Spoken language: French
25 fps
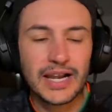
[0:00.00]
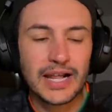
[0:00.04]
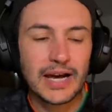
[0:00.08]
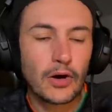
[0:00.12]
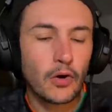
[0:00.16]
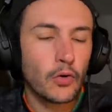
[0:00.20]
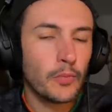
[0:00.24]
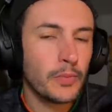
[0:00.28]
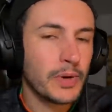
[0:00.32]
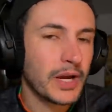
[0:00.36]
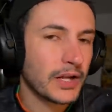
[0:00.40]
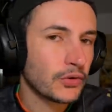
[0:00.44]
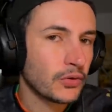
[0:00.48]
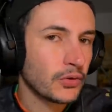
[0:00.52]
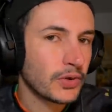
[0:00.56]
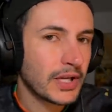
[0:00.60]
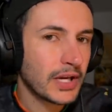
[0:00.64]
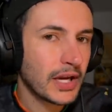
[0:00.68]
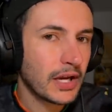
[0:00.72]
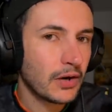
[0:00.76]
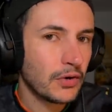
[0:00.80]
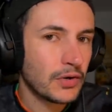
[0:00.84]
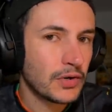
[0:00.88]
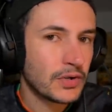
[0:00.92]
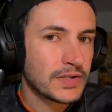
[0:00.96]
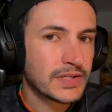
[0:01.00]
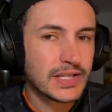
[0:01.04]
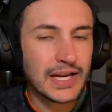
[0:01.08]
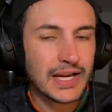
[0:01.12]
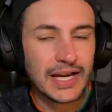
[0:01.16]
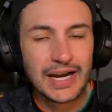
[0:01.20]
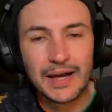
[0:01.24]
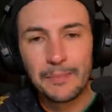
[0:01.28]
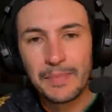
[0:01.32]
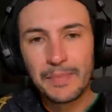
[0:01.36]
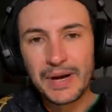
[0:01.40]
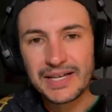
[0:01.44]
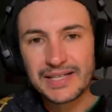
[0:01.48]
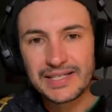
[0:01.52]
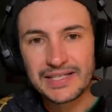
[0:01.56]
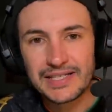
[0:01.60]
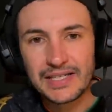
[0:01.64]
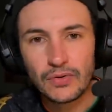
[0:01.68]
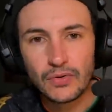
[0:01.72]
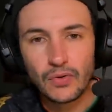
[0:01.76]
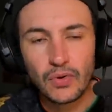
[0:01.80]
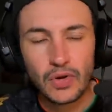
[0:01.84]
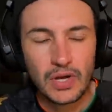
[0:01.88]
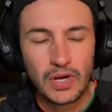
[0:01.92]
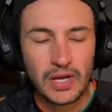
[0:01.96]
la Roberto Carlos, à la
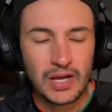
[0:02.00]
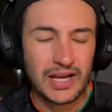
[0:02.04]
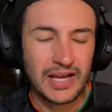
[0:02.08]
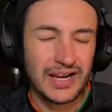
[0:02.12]
Marcelo,